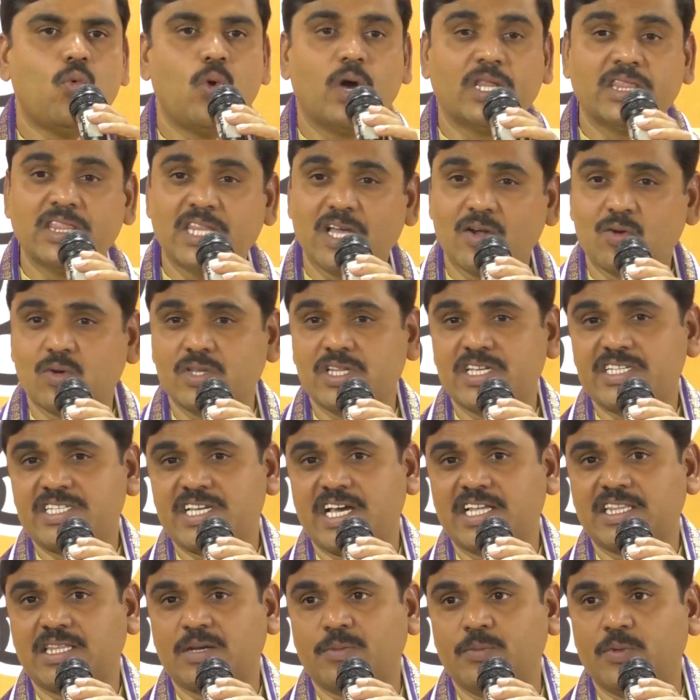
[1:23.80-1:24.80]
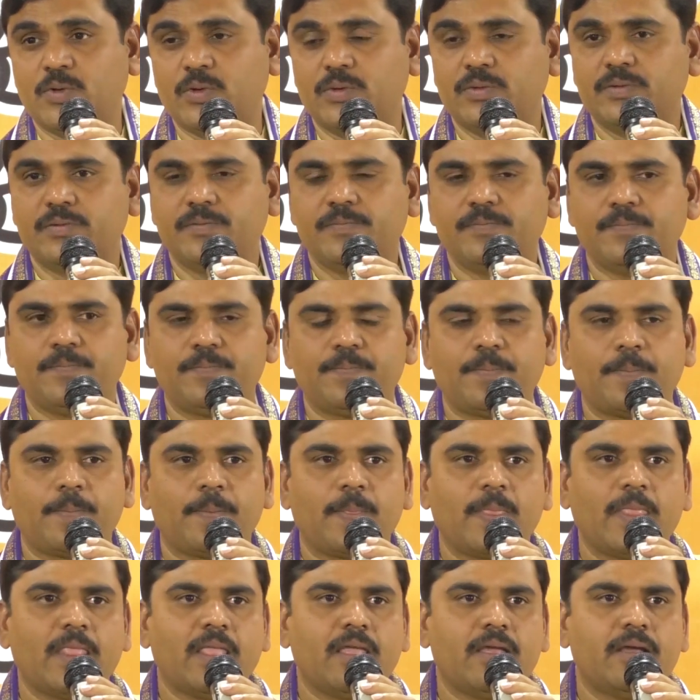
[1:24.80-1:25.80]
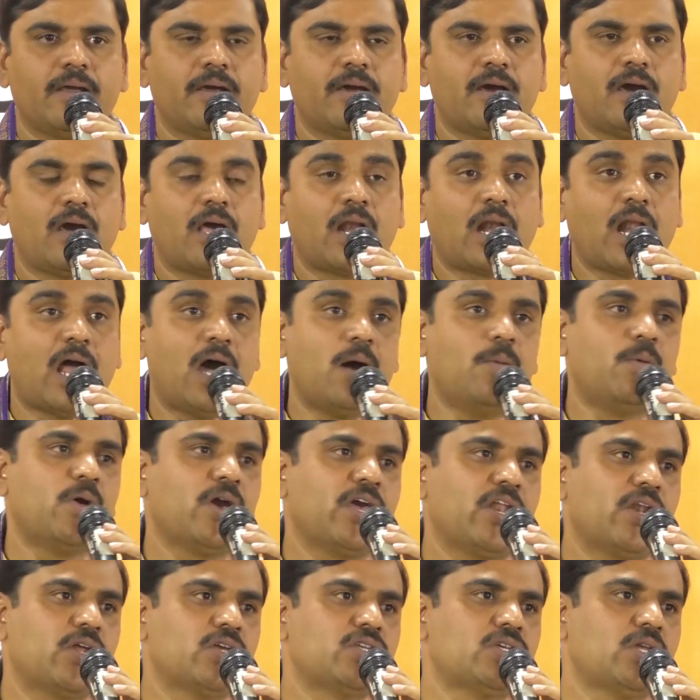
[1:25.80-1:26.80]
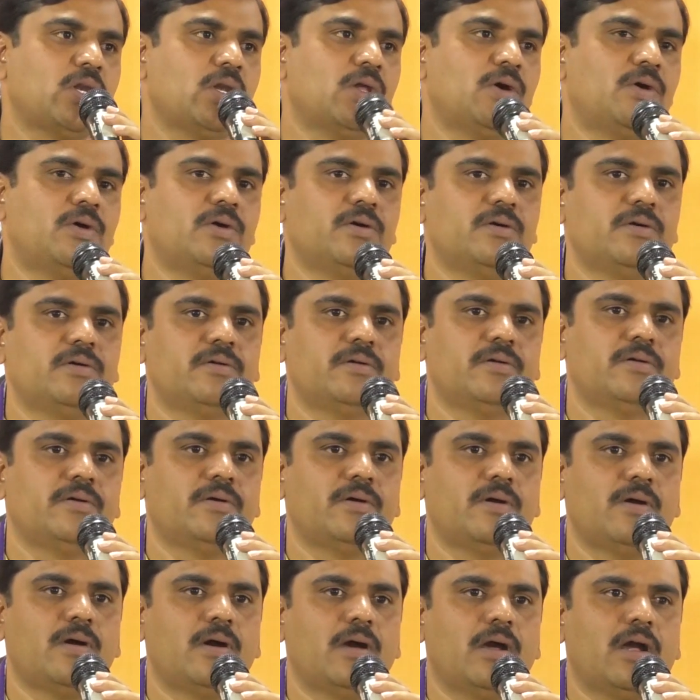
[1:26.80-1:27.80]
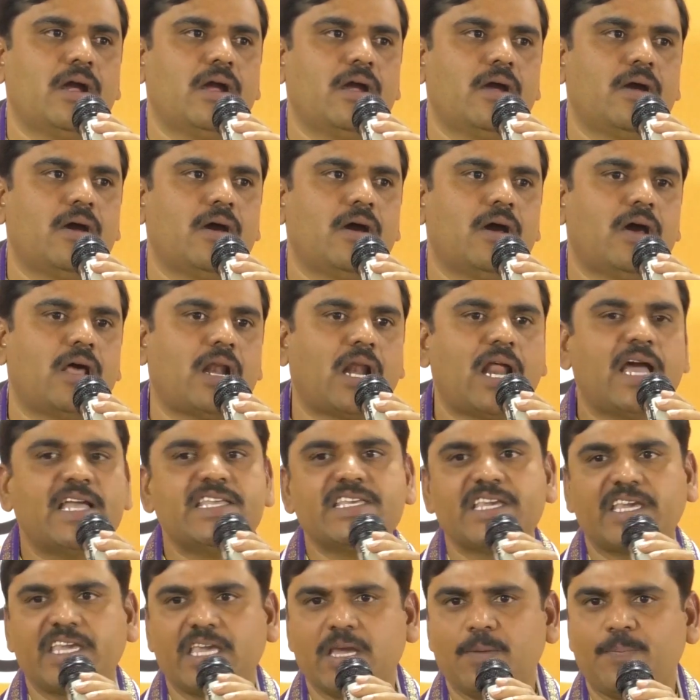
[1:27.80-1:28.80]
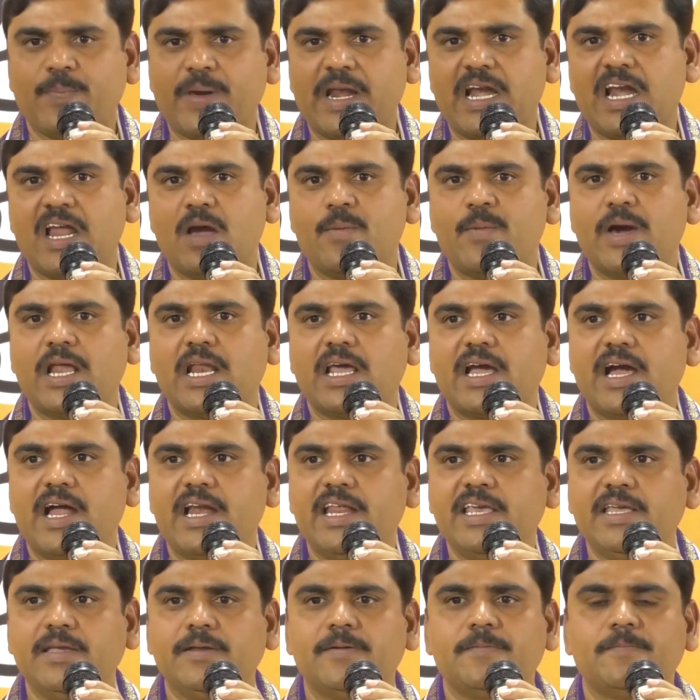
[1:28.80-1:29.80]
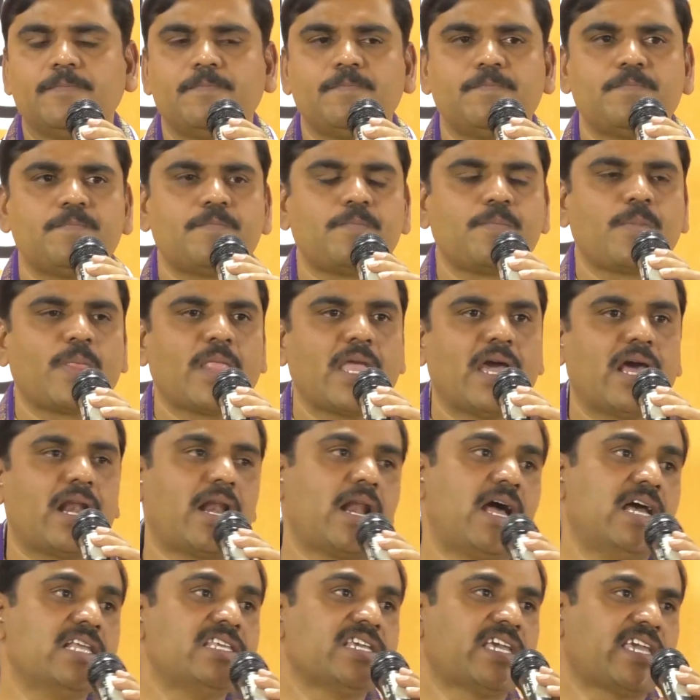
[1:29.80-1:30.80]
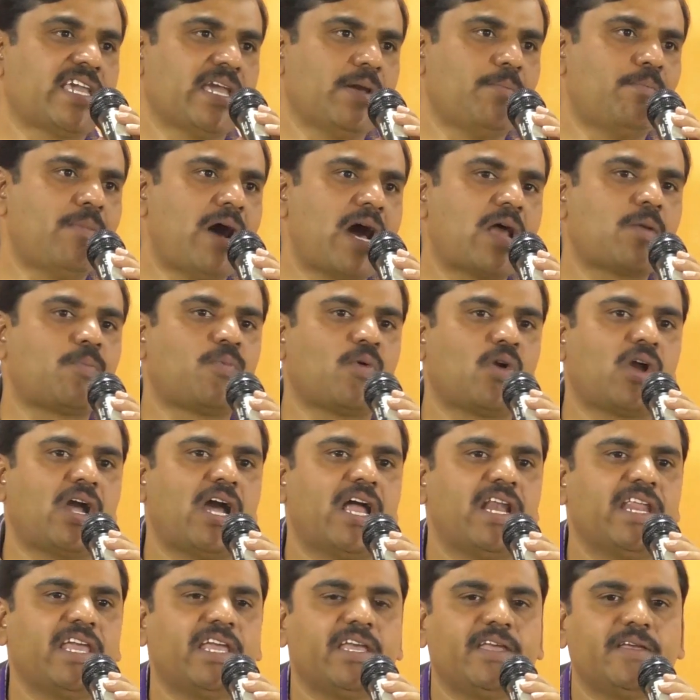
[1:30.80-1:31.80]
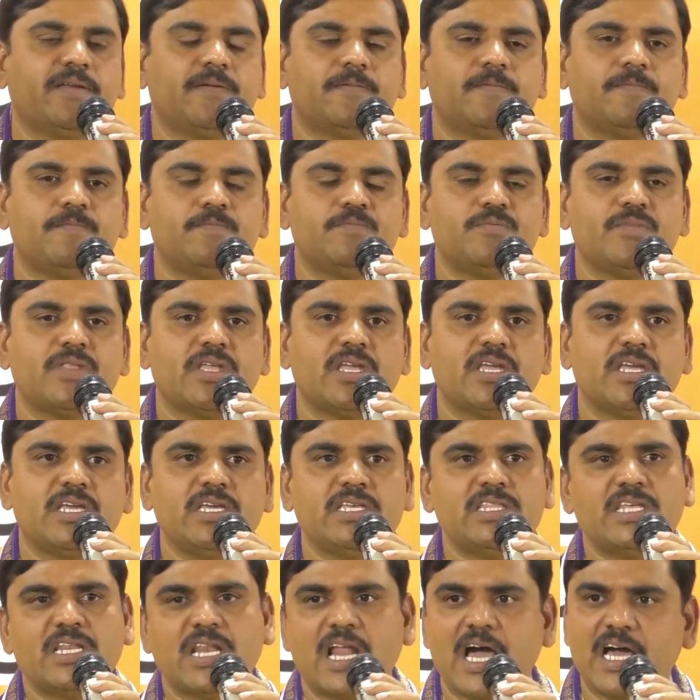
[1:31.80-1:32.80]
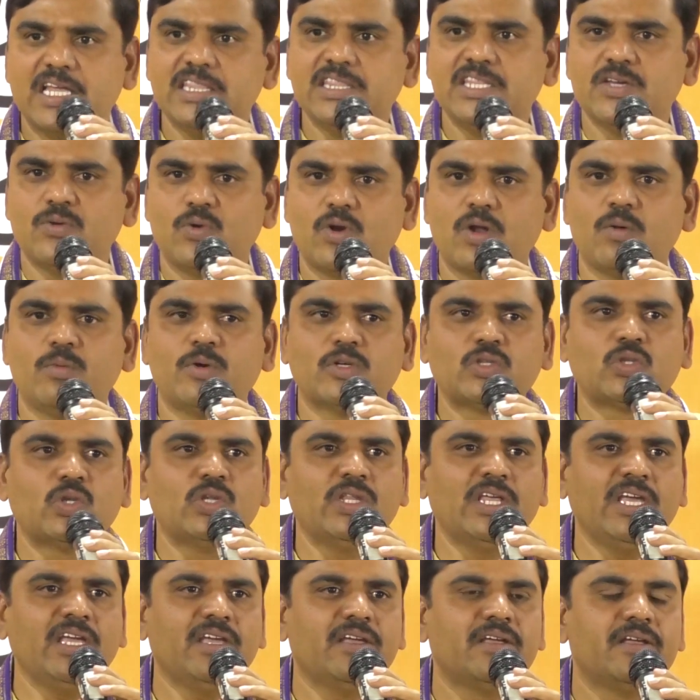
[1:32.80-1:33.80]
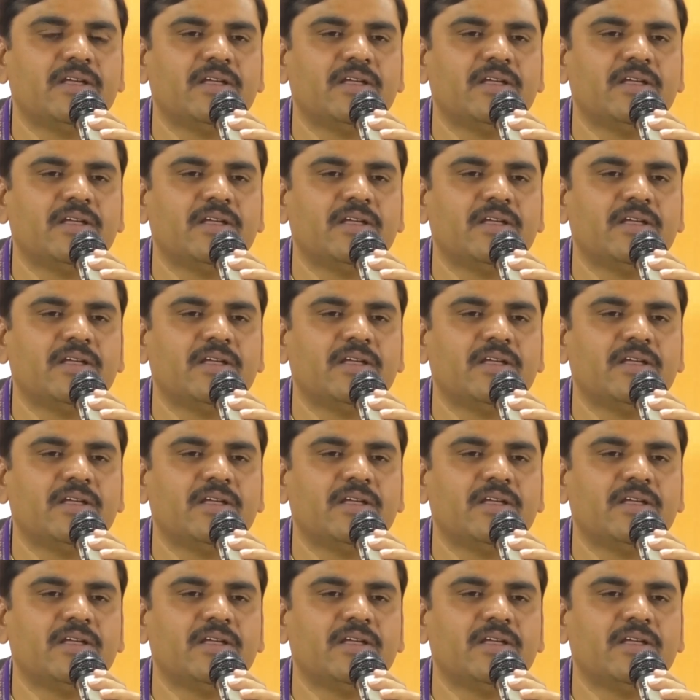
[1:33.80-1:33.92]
వందకు వంద శాతము రాబోయే రోజుల్లో రాజకీయ పరిణామాలు కానీ రాజకీయ మార్పుకు కానీ ఇది నాంది ఉండబోతుంది